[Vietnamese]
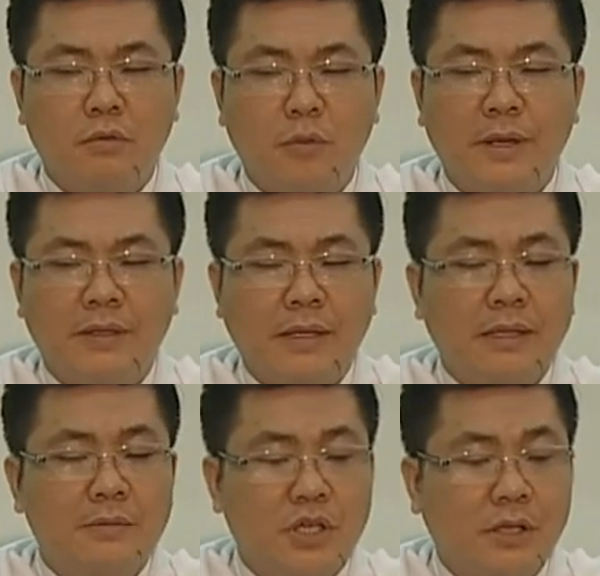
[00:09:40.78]
của bí tích
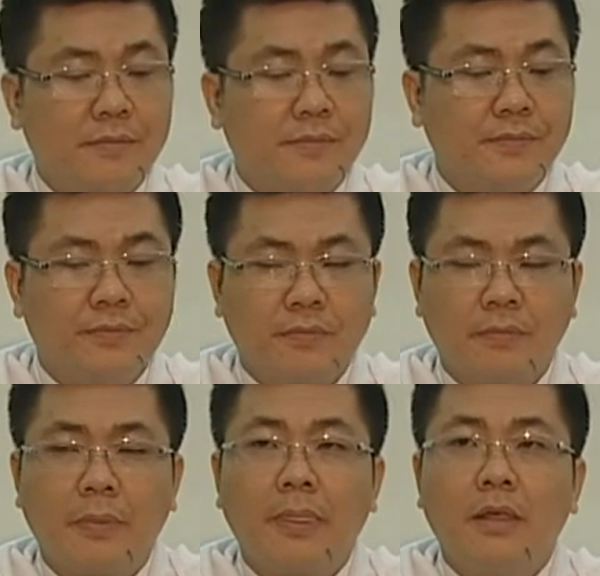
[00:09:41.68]
thêm sức.
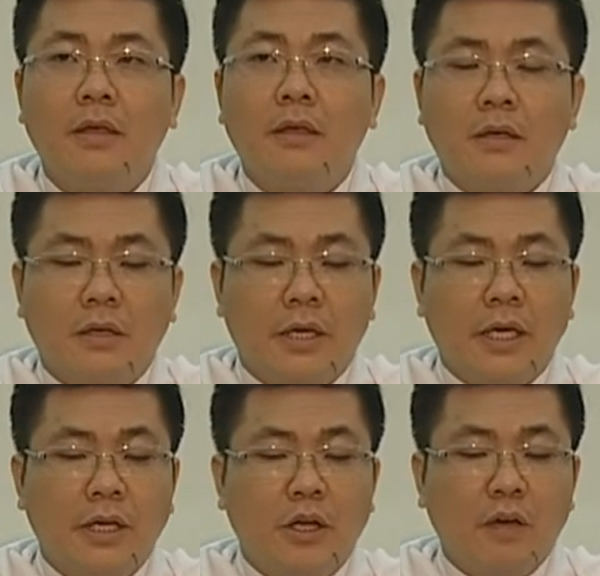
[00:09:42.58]

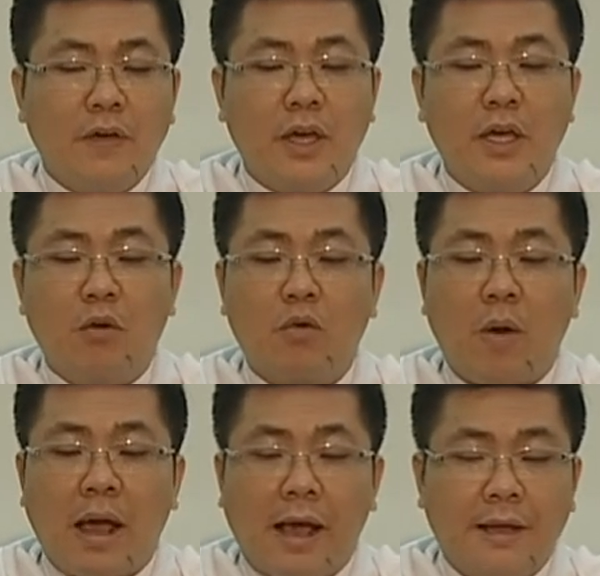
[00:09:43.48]
Khi nói về hiệu
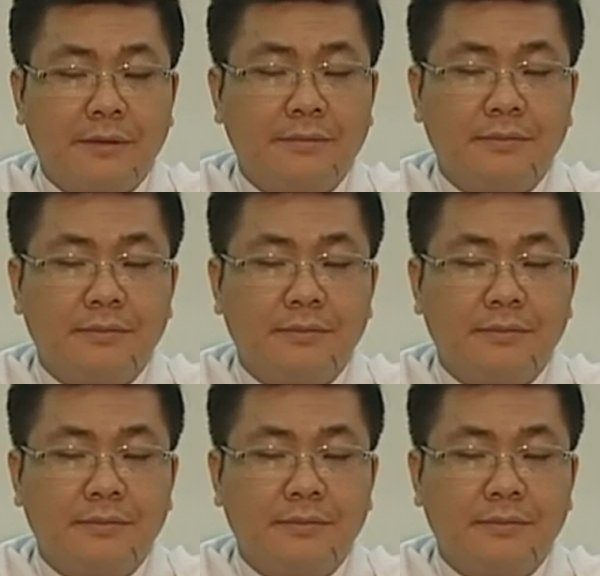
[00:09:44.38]
quả,